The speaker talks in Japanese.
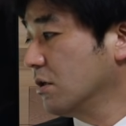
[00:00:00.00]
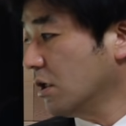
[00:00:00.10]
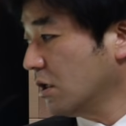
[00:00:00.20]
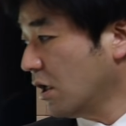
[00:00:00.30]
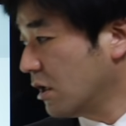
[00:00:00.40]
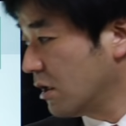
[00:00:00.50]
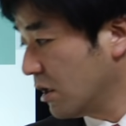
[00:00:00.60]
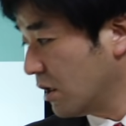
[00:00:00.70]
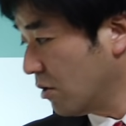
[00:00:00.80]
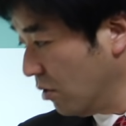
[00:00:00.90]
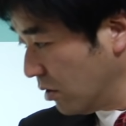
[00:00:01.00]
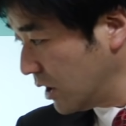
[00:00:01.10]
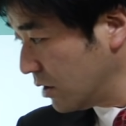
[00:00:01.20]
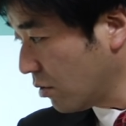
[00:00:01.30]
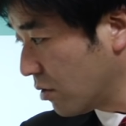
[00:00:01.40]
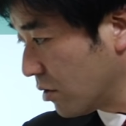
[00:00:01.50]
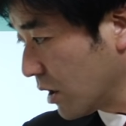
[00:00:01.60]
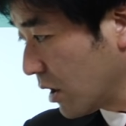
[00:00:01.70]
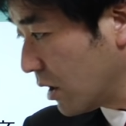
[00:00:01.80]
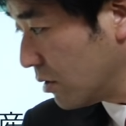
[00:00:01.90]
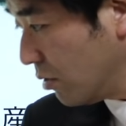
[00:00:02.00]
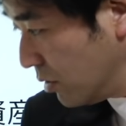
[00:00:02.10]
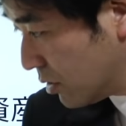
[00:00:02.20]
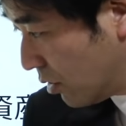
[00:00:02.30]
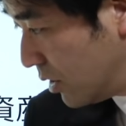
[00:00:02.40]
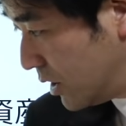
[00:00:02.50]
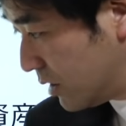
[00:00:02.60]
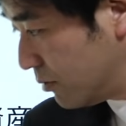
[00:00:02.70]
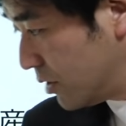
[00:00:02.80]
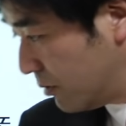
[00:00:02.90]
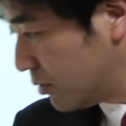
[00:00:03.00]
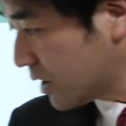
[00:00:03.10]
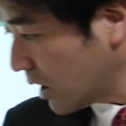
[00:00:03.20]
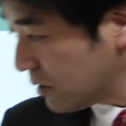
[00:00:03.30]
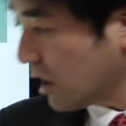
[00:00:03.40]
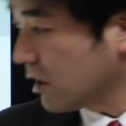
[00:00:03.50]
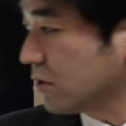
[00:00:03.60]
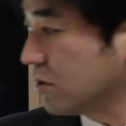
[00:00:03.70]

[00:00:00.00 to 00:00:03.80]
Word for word: ただ、えー、大きいところだけ、東証1部、2部、ジャスダッ